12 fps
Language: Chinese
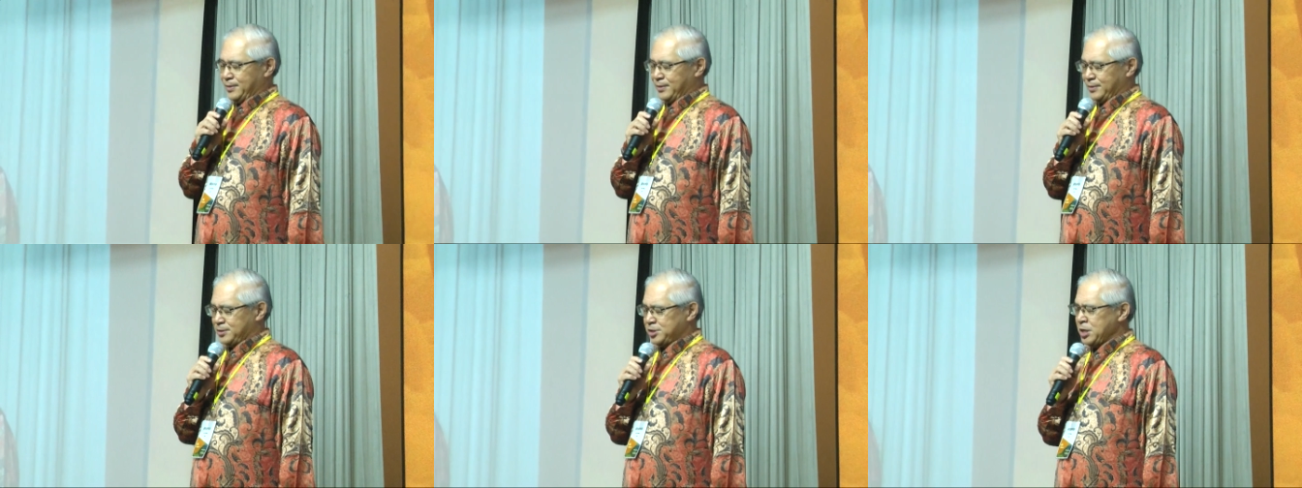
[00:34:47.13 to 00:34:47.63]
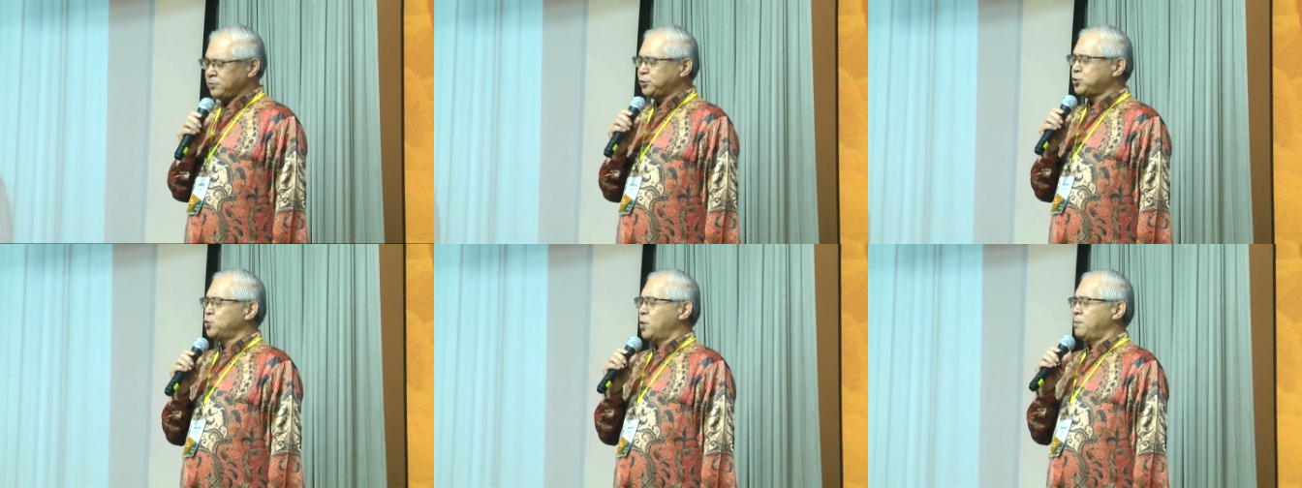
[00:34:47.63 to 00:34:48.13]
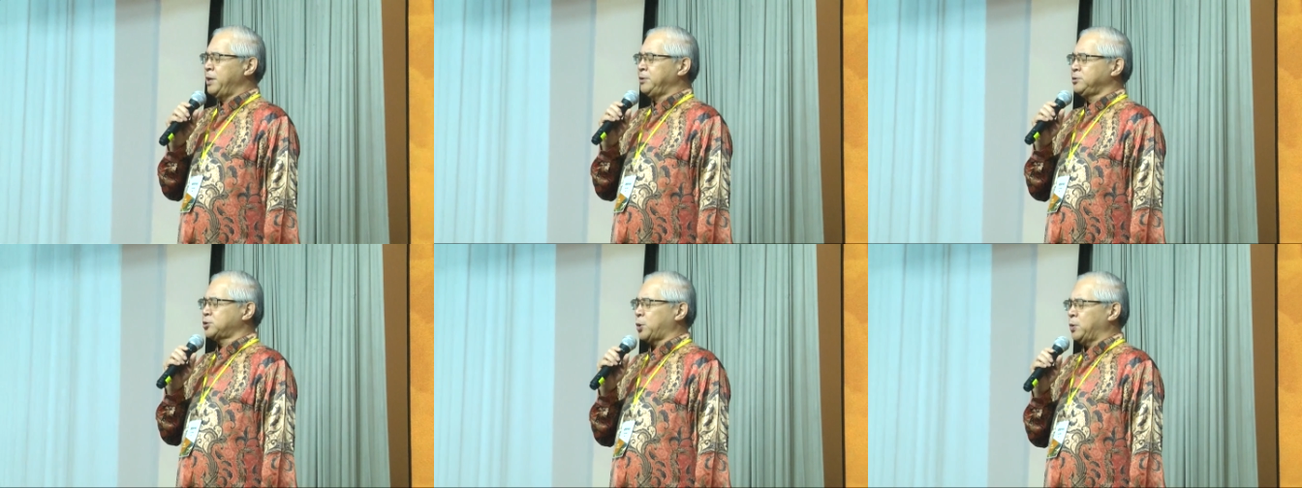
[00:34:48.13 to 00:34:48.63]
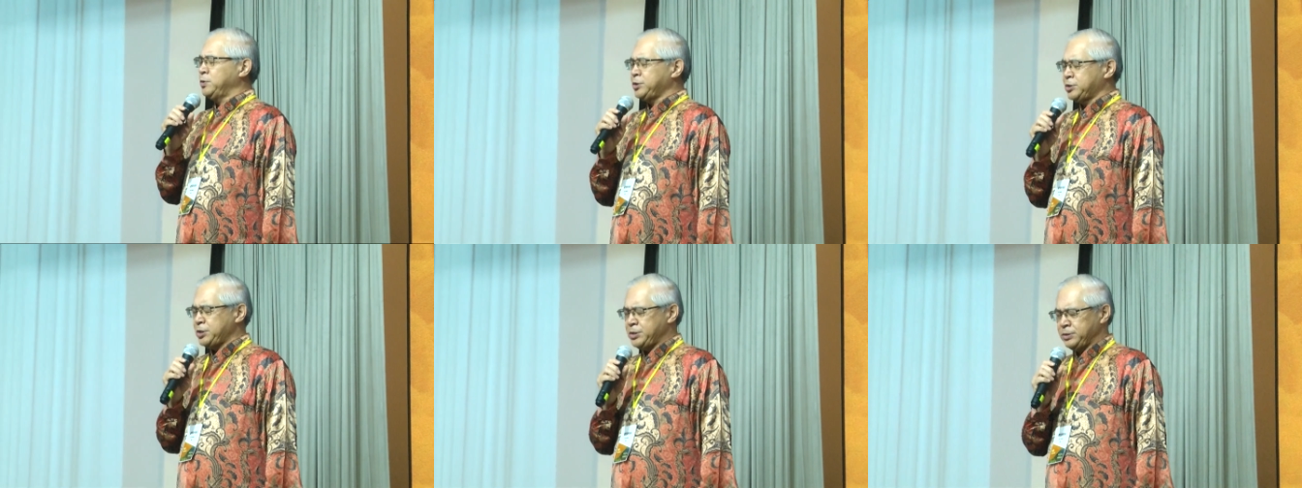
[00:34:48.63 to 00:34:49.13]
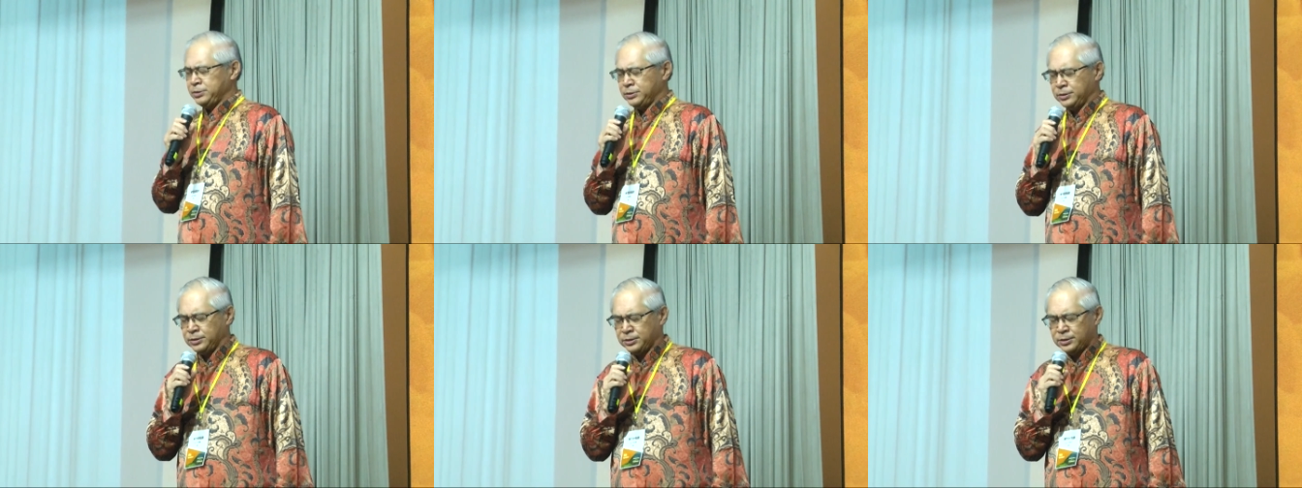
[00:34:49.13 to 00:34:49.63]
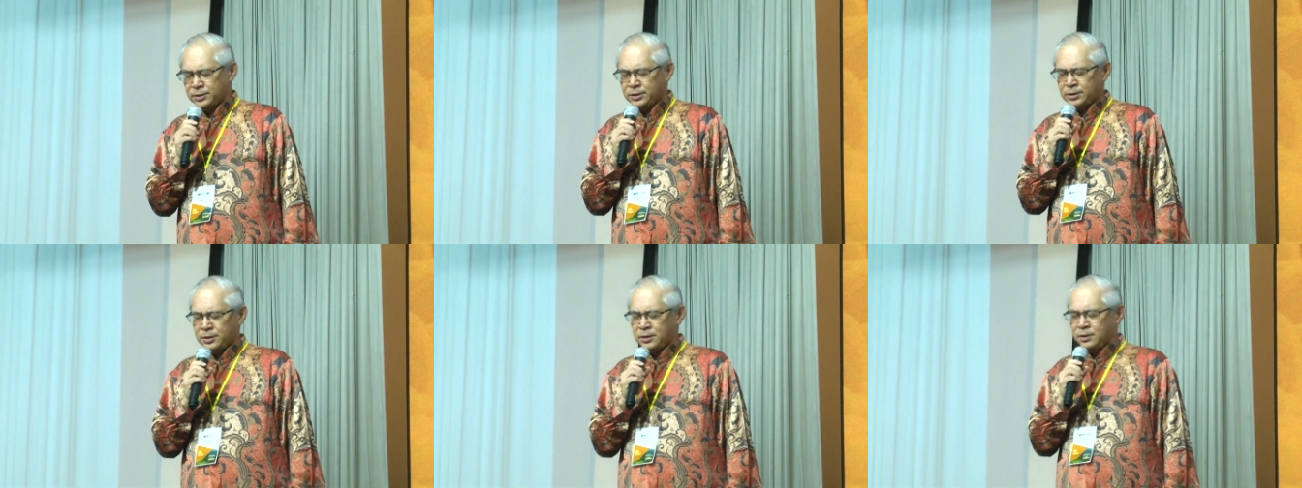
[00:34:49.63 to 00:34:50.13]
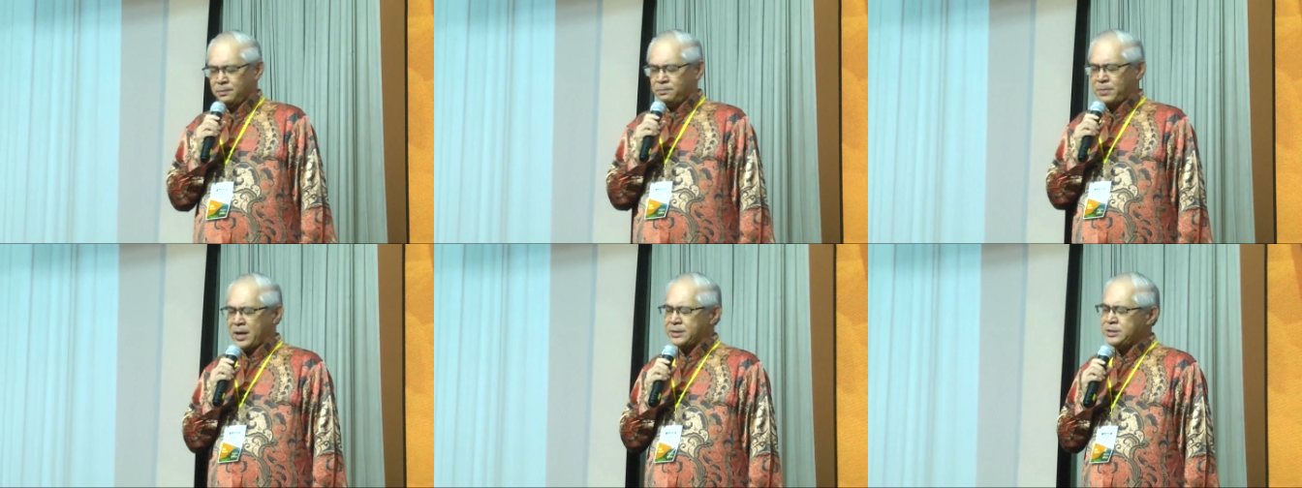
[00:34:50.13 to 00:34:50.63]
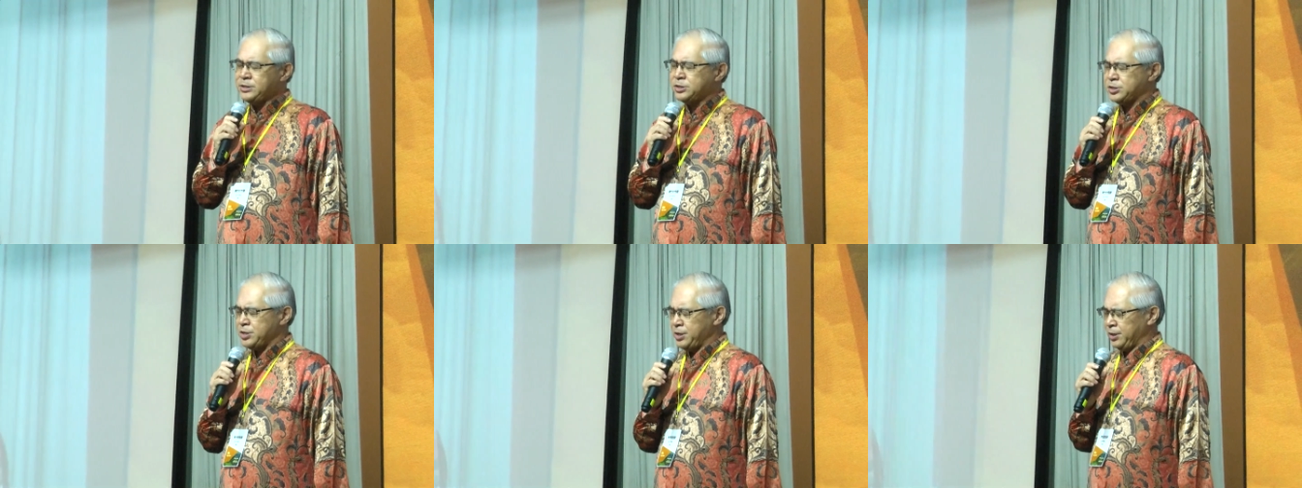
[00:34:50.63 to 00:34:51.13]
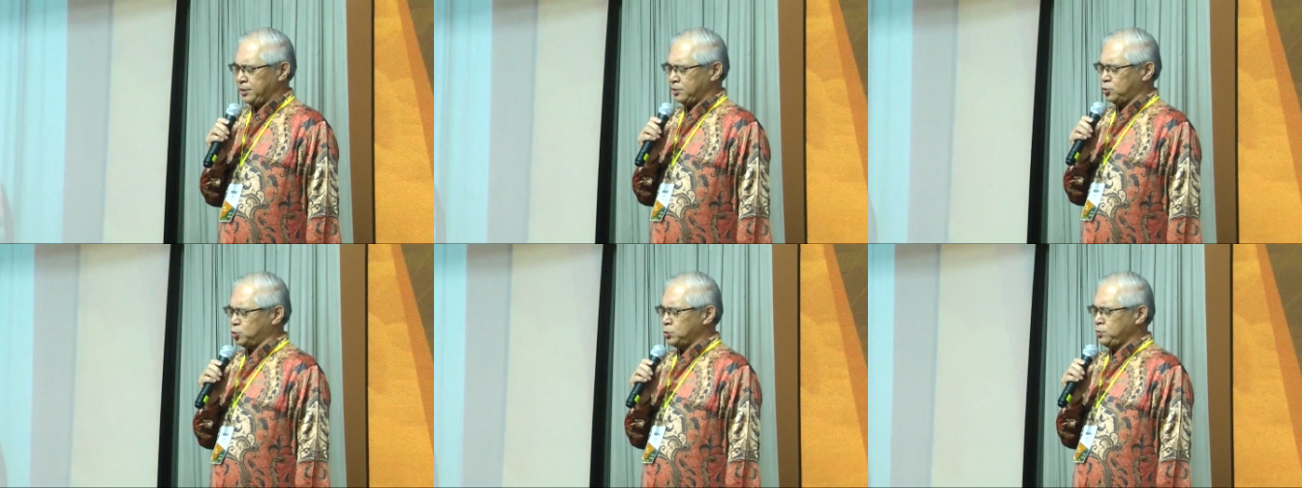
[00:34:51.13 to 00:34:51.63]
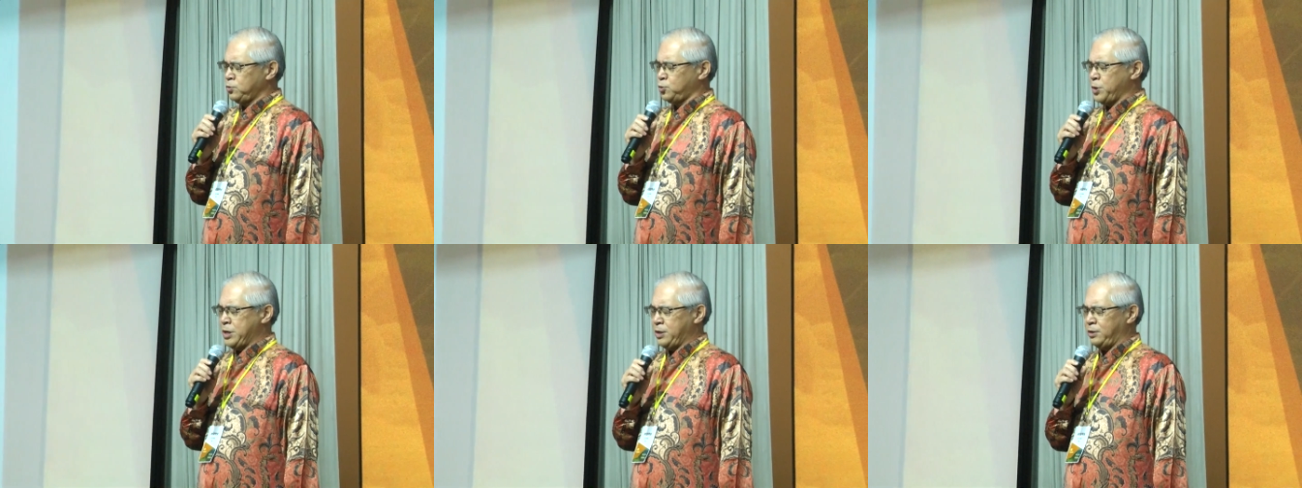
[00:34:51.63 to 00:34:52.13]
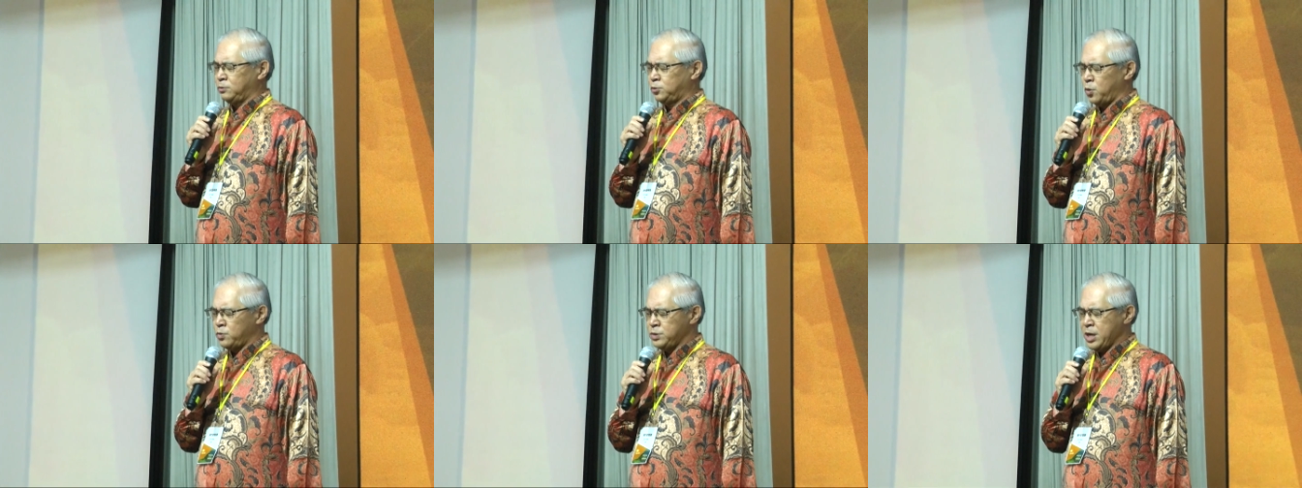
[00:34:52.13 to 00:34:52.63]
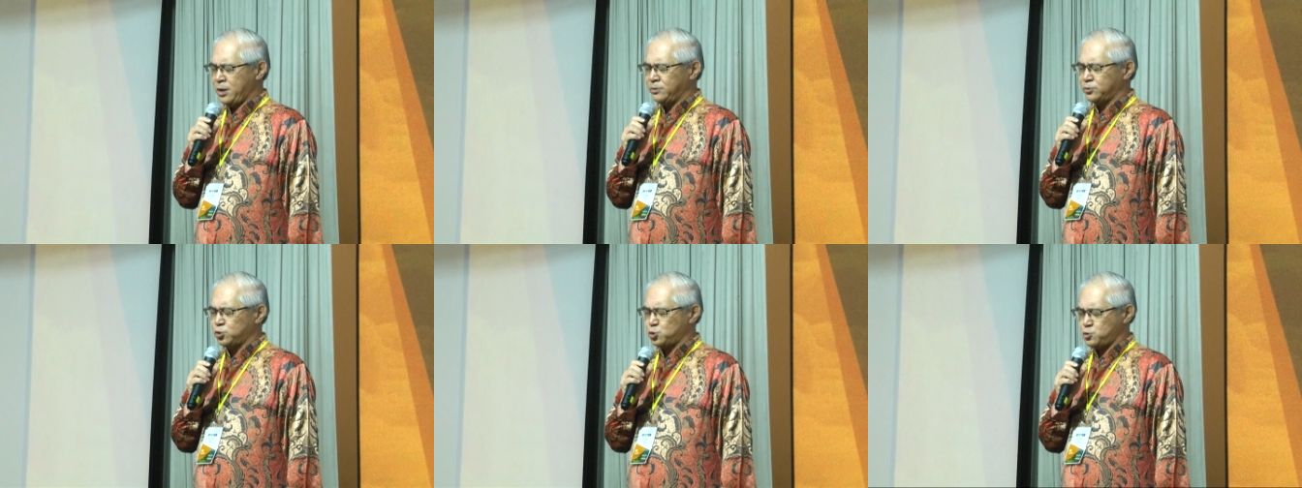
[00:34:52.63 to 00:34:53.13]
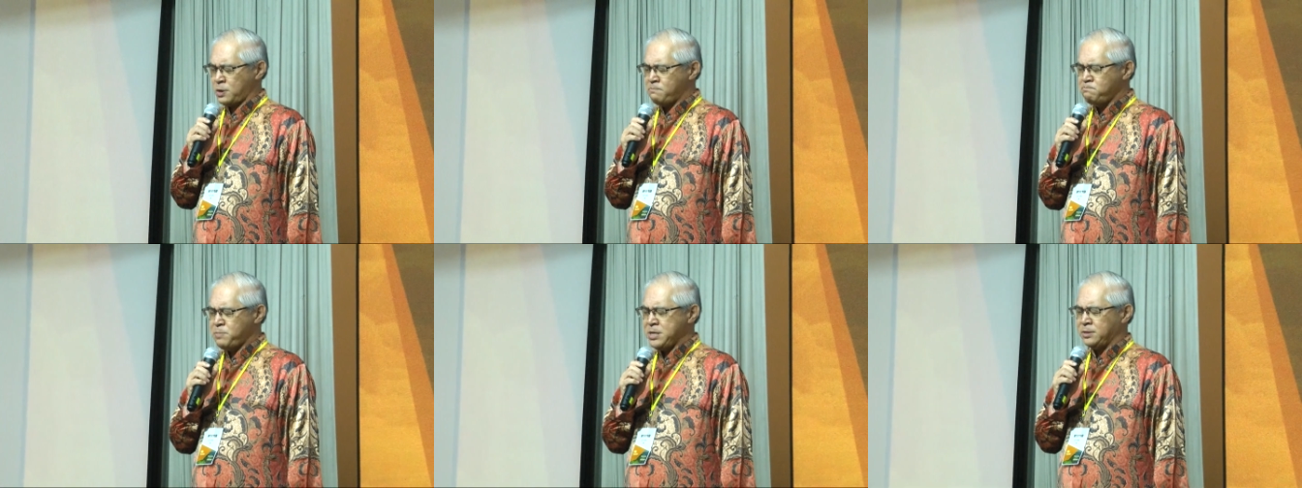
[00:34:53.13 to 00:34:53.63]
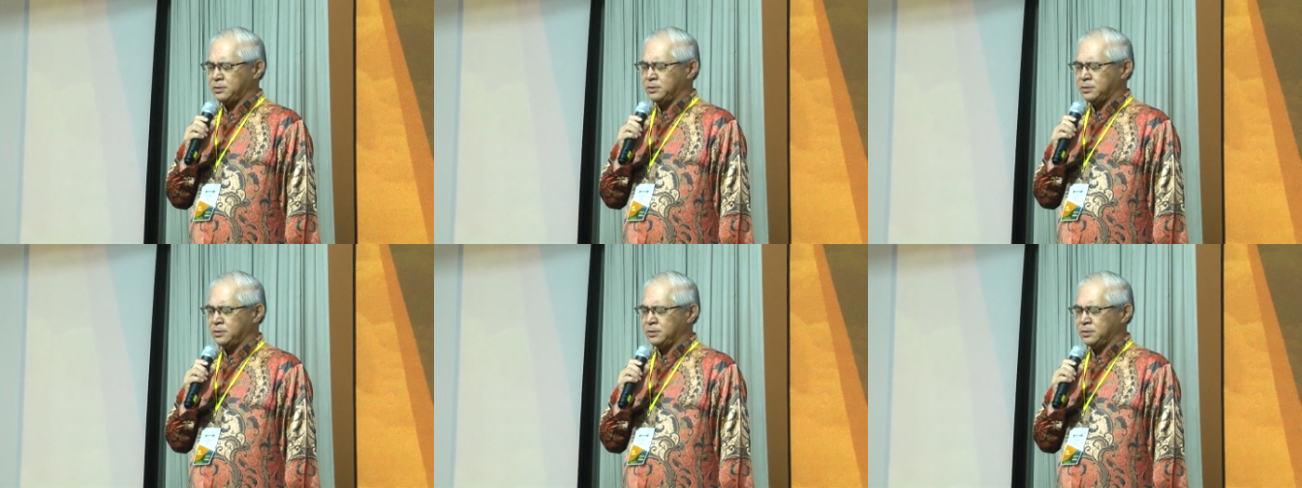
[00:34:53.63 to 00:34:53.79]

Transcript: 天父，我们同心。把一切尊贵荣耀全并，